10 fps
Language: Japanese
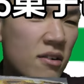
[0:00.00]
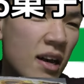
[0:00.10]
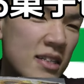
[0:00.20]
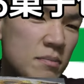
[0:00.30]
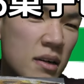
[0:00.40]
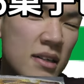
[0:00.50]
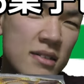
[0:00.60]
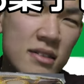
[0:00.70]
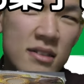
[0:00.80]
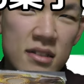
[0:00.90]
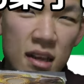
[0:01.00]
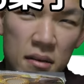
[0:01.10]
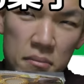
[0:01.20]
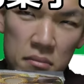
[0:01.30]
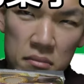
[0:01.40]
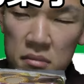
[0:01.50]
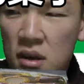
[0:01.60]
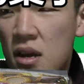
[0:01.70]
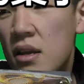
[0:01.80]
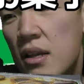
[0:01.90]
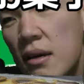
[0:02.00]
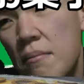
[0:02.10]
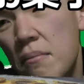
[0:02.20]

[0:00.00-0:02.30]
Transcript: ラアスパラガスってなん